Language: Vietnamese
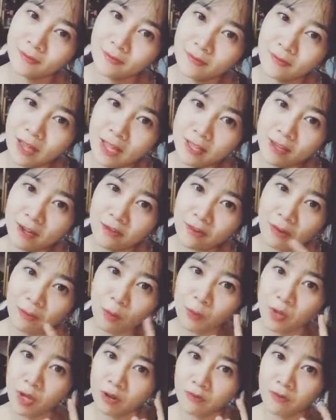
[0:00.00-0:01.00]
và dựa vào
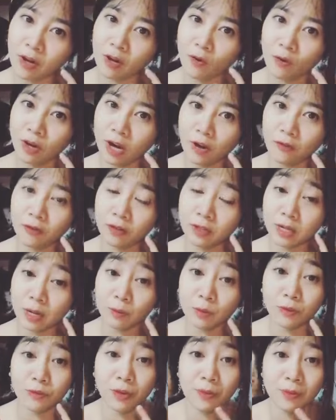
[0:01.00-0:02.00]
một nhân vật hồi đó phương
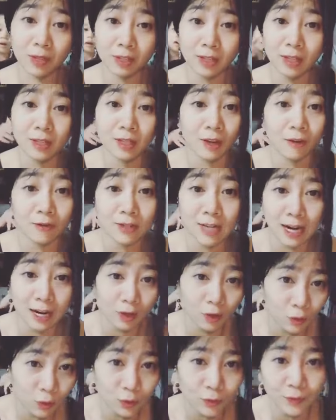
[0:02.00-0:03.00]
đóng trong phim những thiên hậu trắng
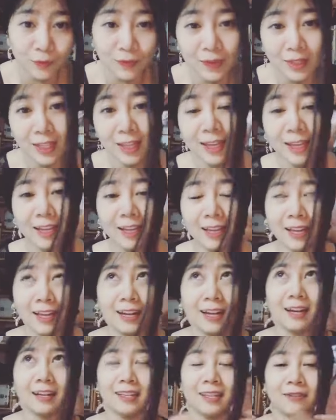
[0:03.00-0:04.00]
luôn
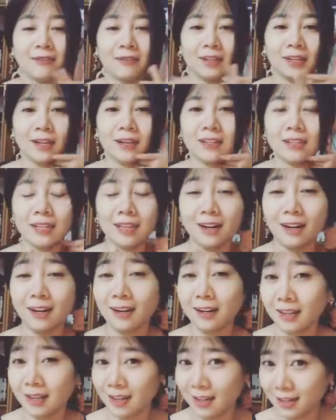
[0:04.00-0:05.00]
ở nhân vật đó thì
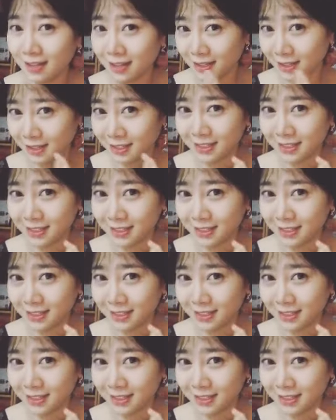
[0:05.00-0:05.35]
hơi uh,